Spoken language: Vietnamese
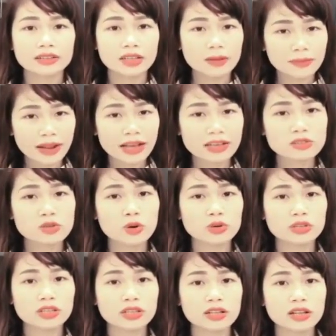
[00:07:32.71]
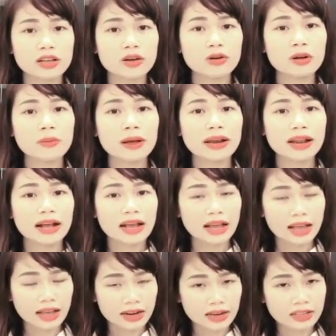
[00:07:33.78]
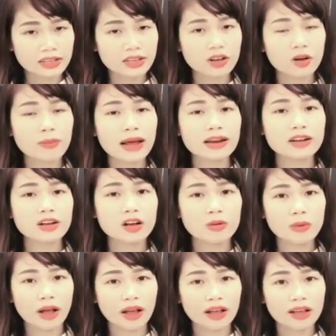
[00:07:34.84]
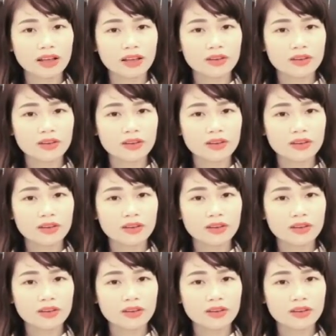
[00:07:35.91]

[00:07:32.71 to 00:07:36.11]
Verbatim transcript: tiềm năng rồi thì liệu các bạn đăng hàng lên thì có bán được không ạ? À?